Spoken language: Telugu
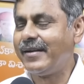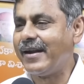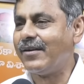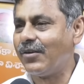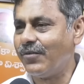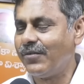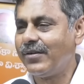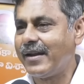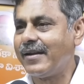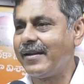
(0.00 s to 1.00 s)
టెంట్లు
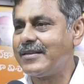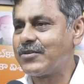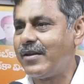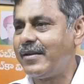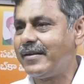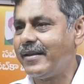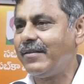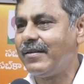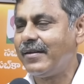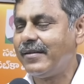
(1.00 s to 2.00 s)
టెంట్లు వేసుకోవాలంటే
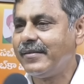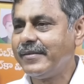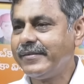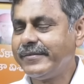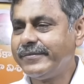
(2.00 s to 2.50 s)
మా